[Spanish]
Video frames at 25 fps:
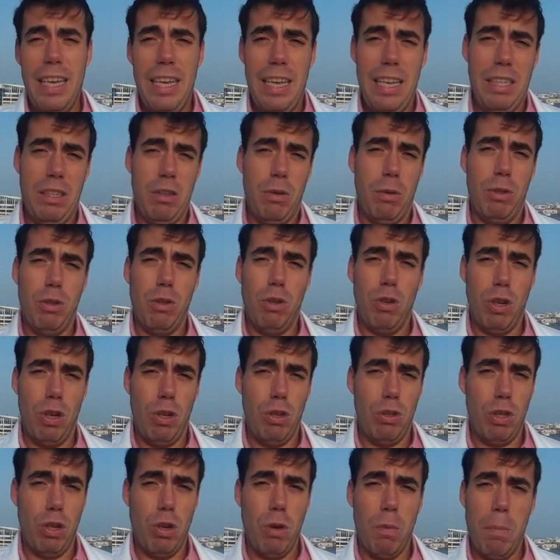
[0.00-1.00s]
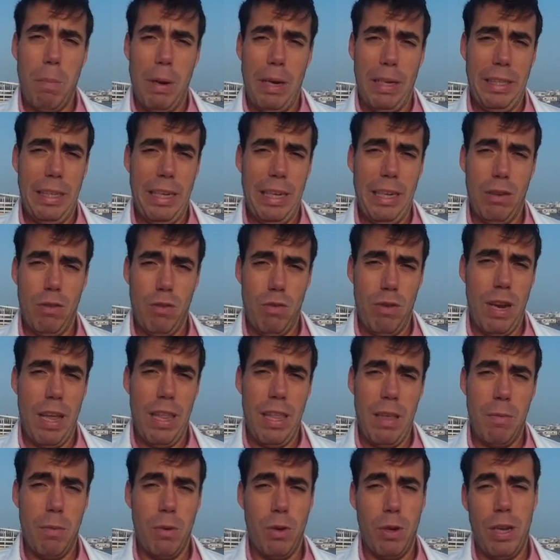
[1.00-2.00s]
y sobre todo que no se comparta con
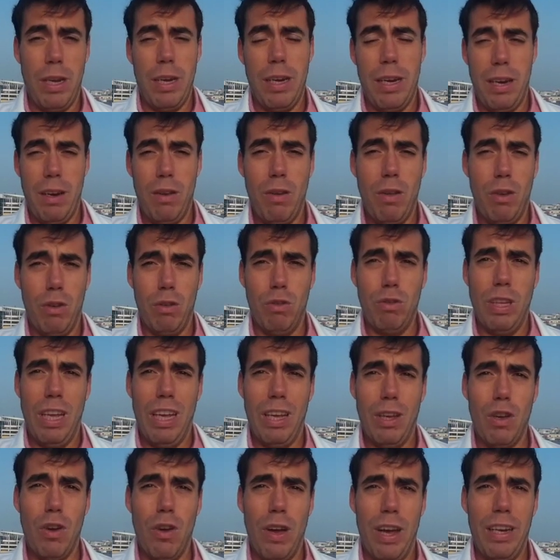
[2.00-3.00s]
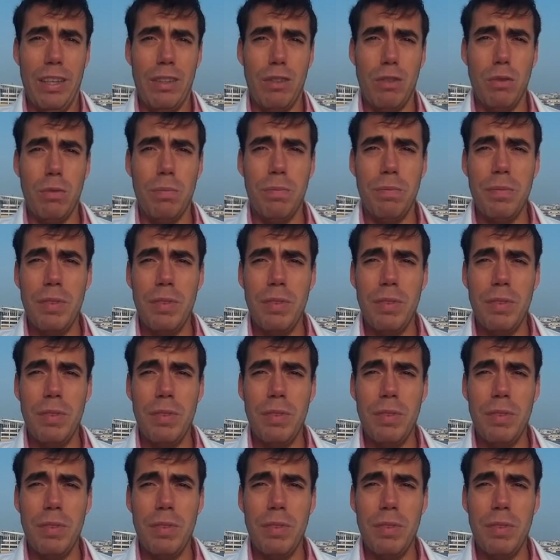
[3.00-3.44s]
nadie porque el riesgo de contagio es alto.